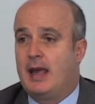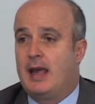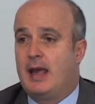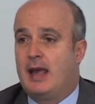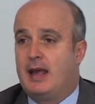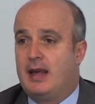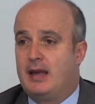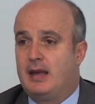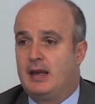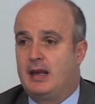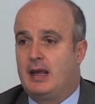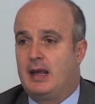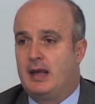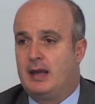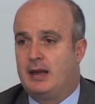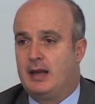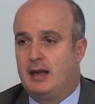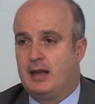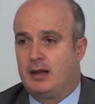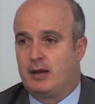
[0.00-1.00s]
en,
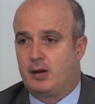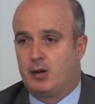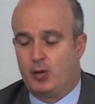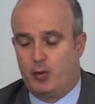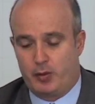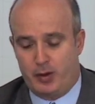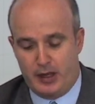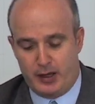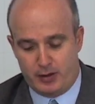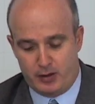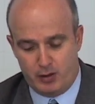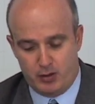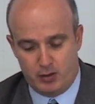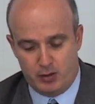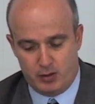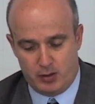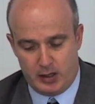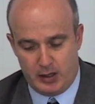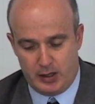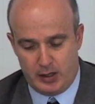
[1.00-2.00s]
el
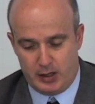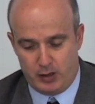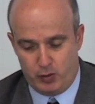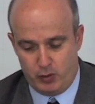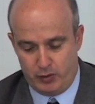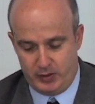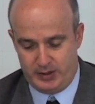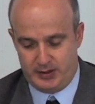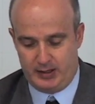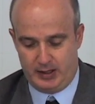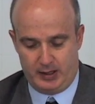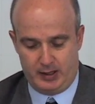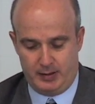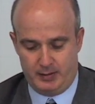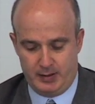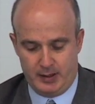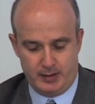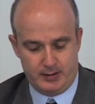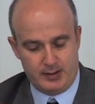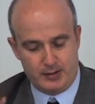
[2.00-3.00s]
gobierno eh, judicial.
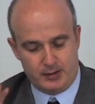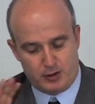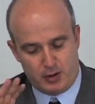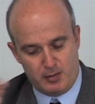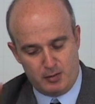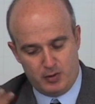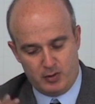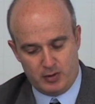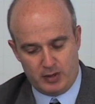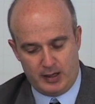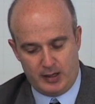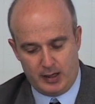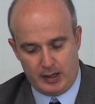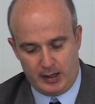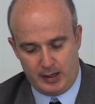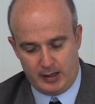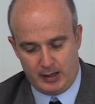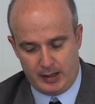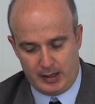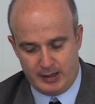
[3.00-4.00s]
Ese es como
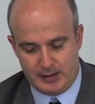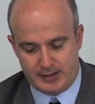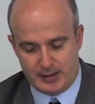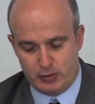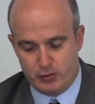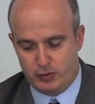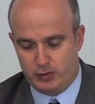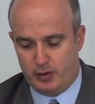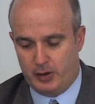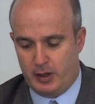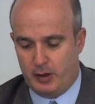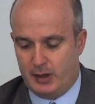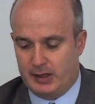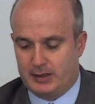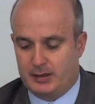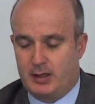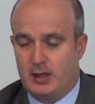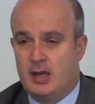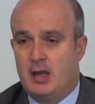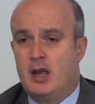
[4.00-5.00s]
el segundo
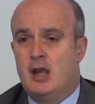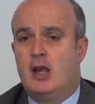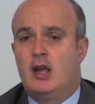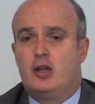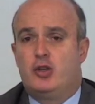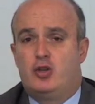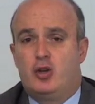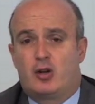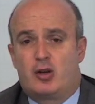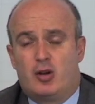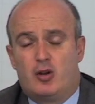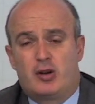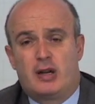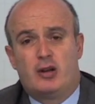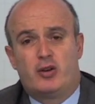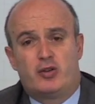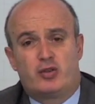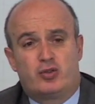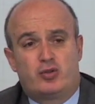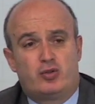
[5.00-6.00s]
debate. Yo creo
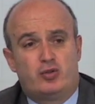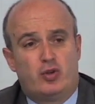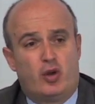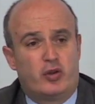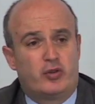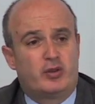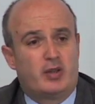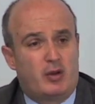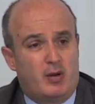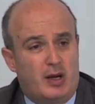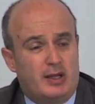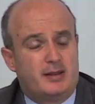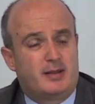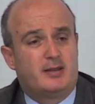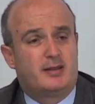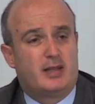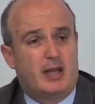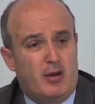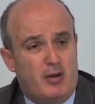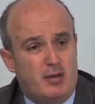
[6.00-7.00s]
que los dos
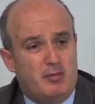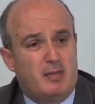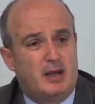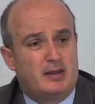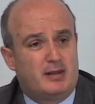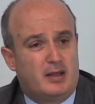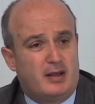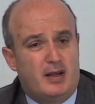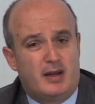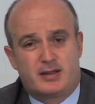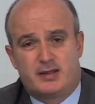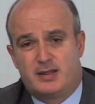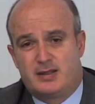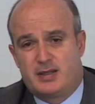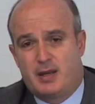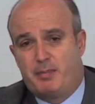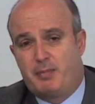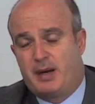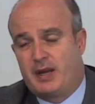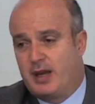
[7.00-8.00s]
debates deben mantenerse
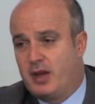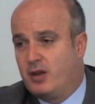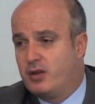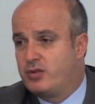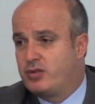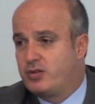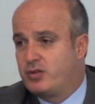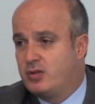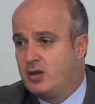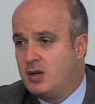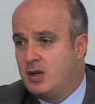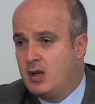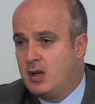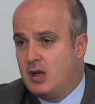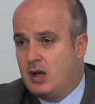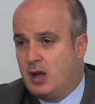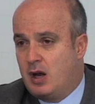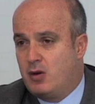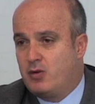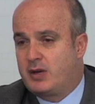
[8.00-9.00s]
separados
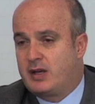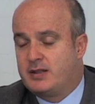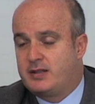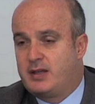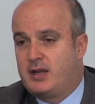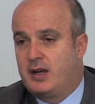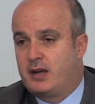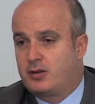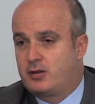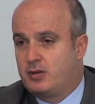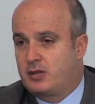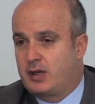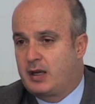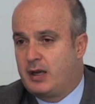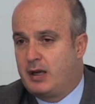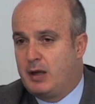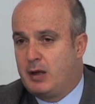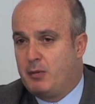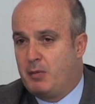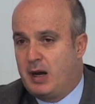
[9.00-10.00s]
aunque es cierto
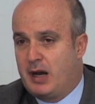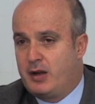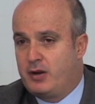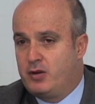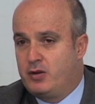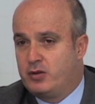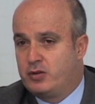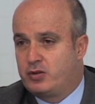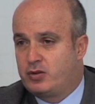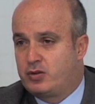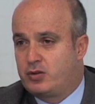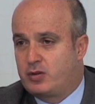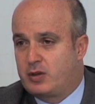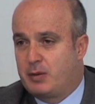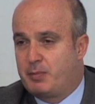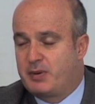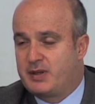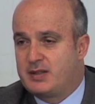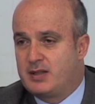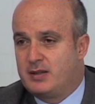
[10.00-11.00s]
que varios
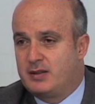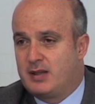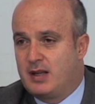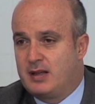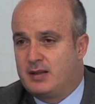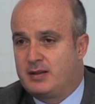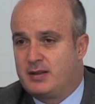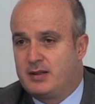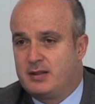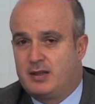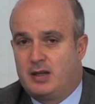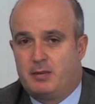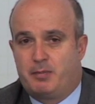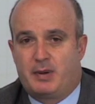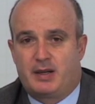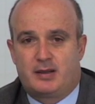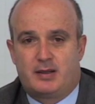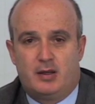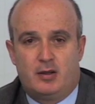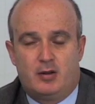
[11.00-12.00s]
representantes del
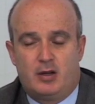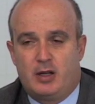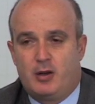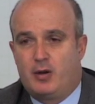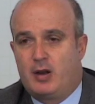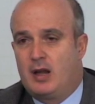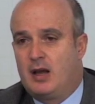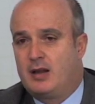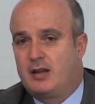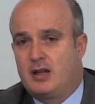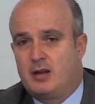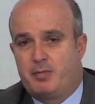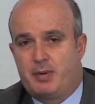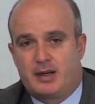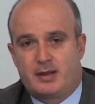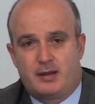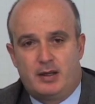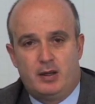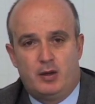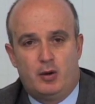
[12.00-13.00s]
Partido Liberal, del
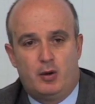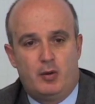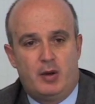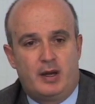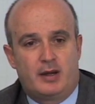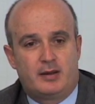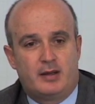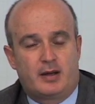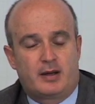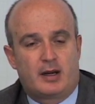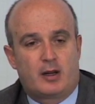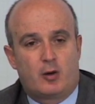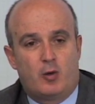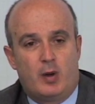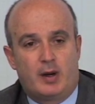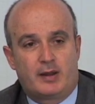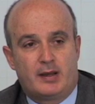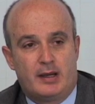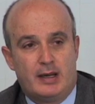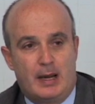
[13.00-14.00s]
Partido Verde,
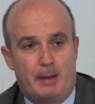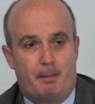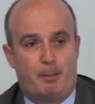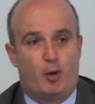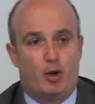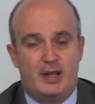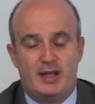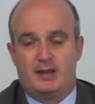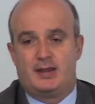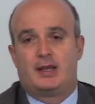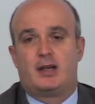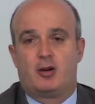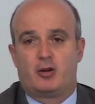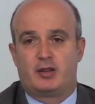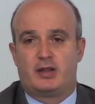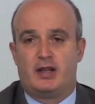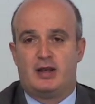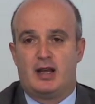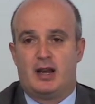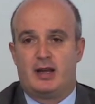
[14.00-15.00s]
recuerdan la política
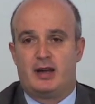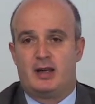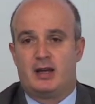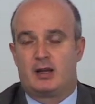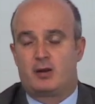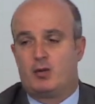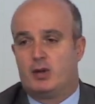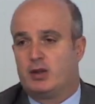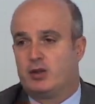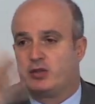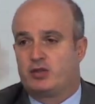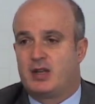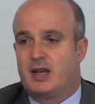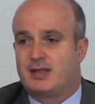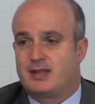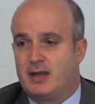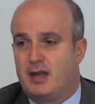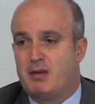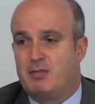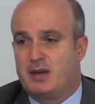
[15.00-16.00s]
ordinaria cuando se
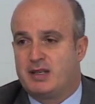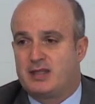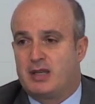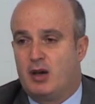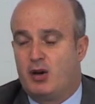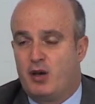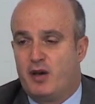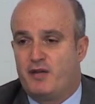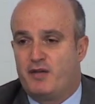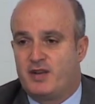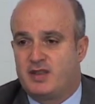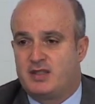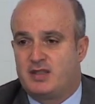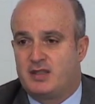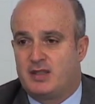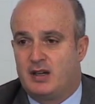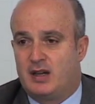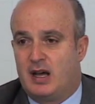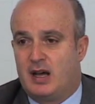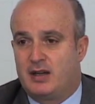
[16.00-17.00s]
hace demasiado
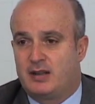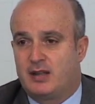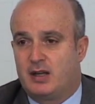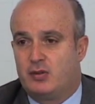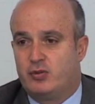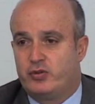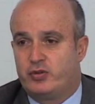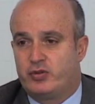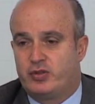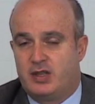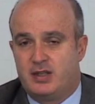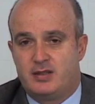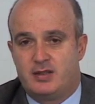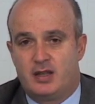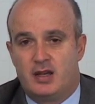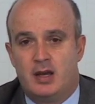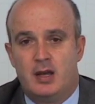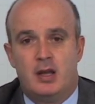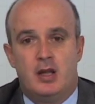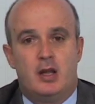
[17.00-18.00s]
énfasis en la alta
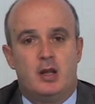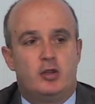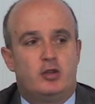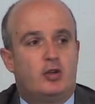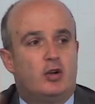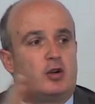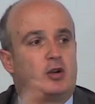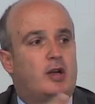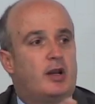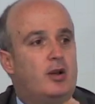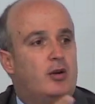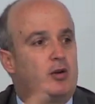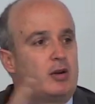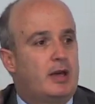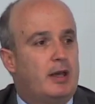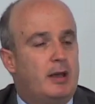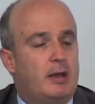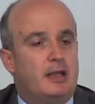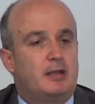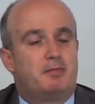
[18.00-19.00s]
justicia, yo creo
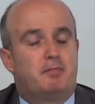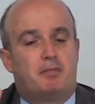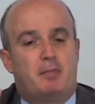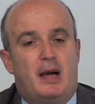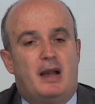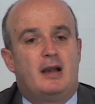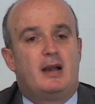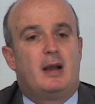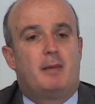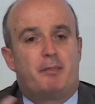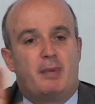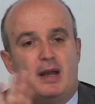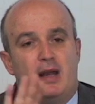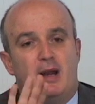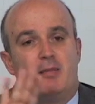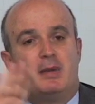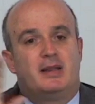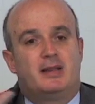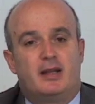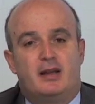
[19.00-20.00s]
que vale la
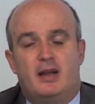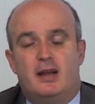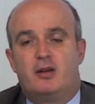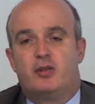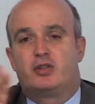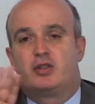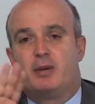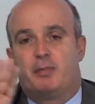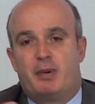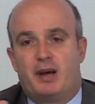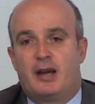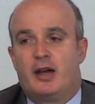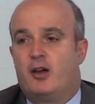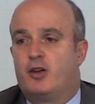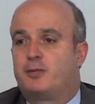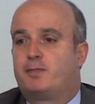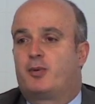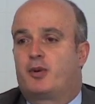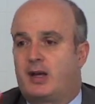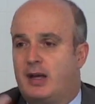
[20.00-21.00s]
pena mantenerlos
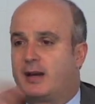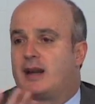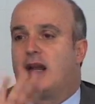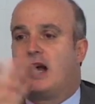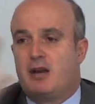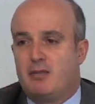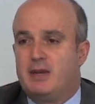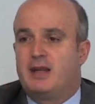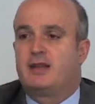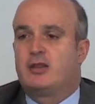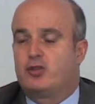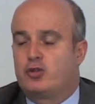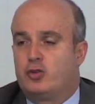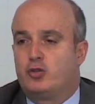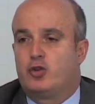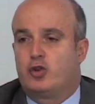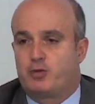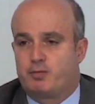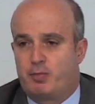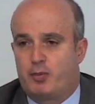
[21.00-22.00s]
separados porque realmente
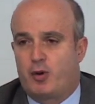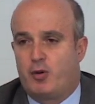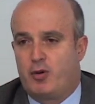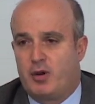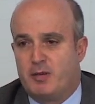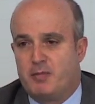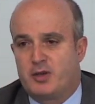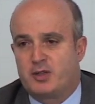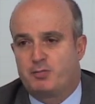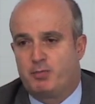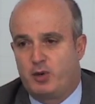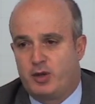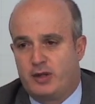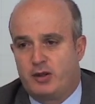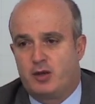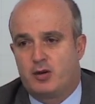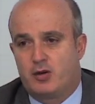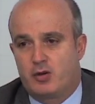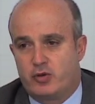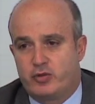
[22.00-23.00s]
son dos problemas
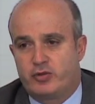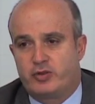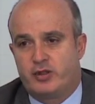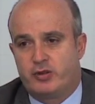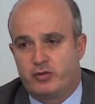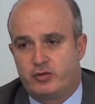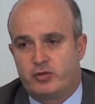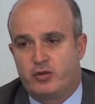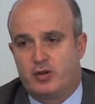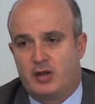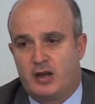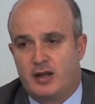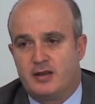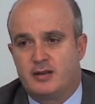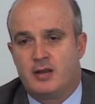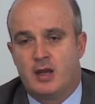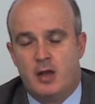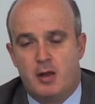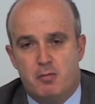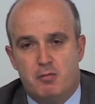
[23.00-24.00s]

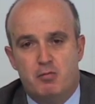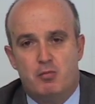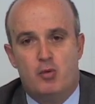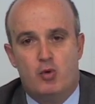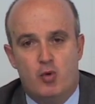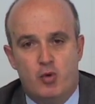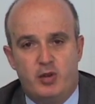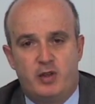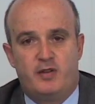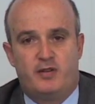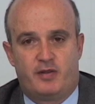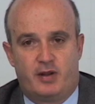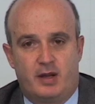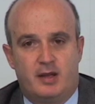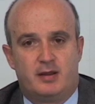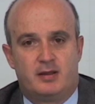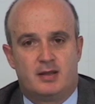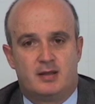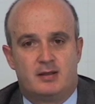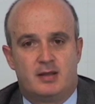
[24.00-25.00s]
político-constitucionales muy
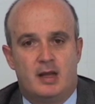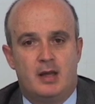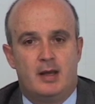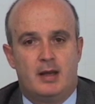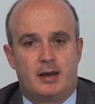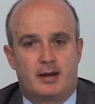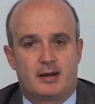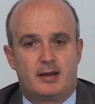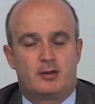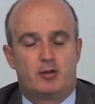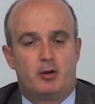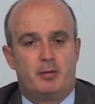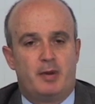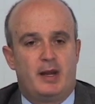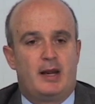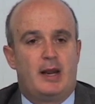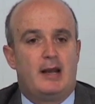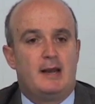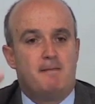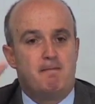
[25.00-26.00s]
diferentes.
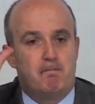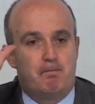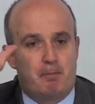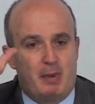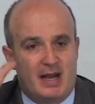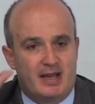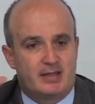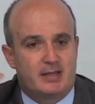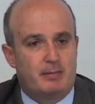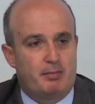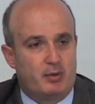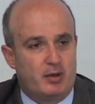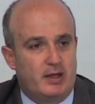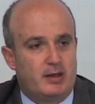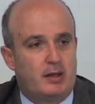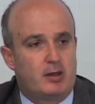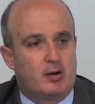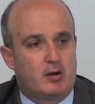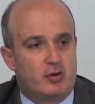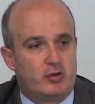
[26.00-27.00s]
Resolver el impasse
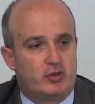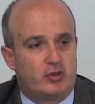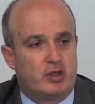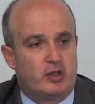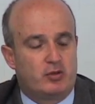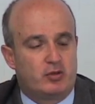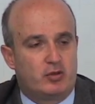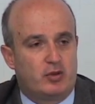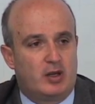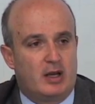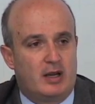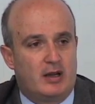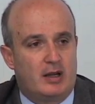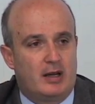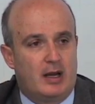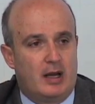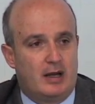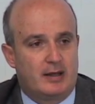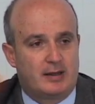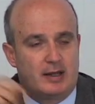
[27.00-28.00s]
político-constitucional
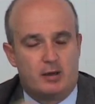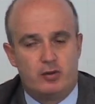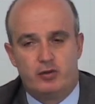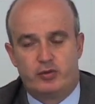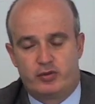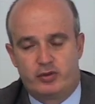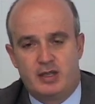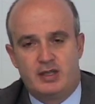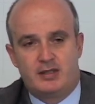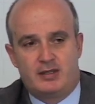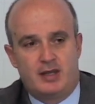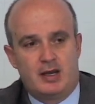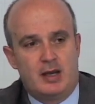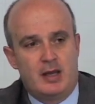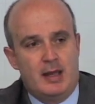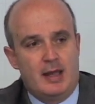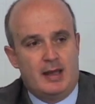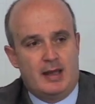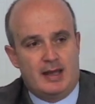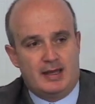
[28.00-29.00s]
de la alta justicia
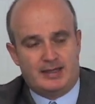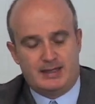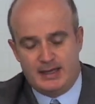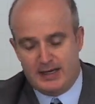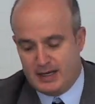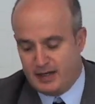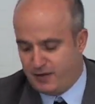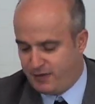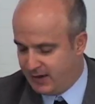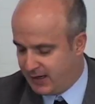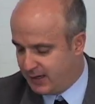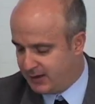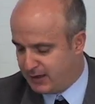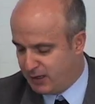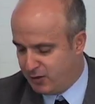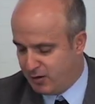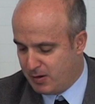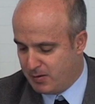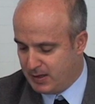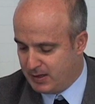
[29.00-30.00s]
es
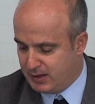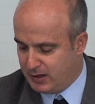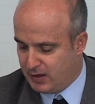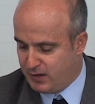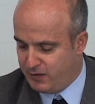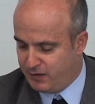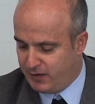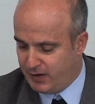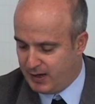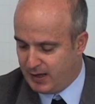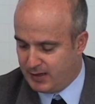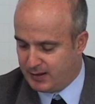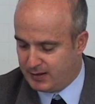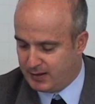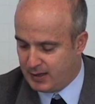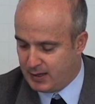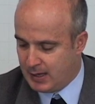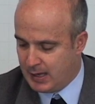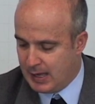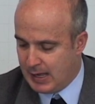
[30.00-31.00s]
significativamente
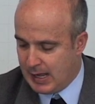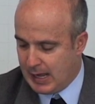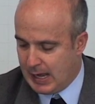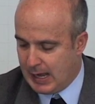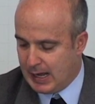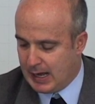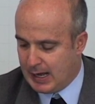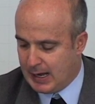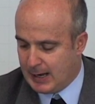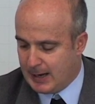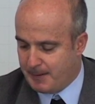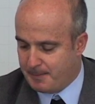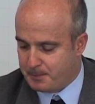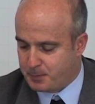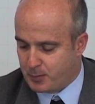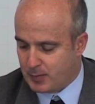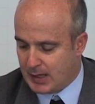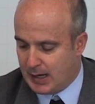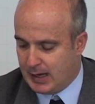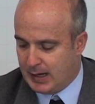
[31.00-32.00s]
diferente a,
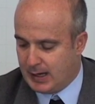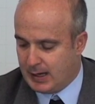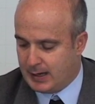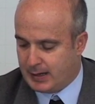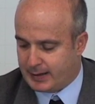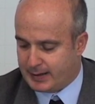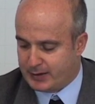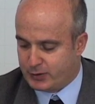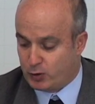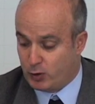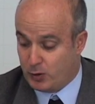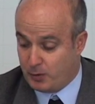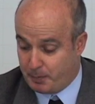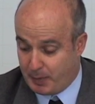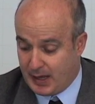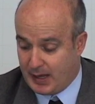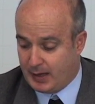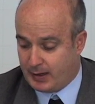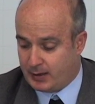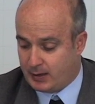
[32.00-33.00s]
a
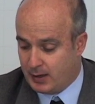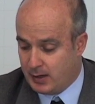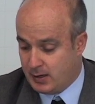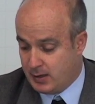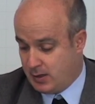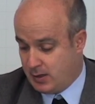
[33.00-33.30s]
resolver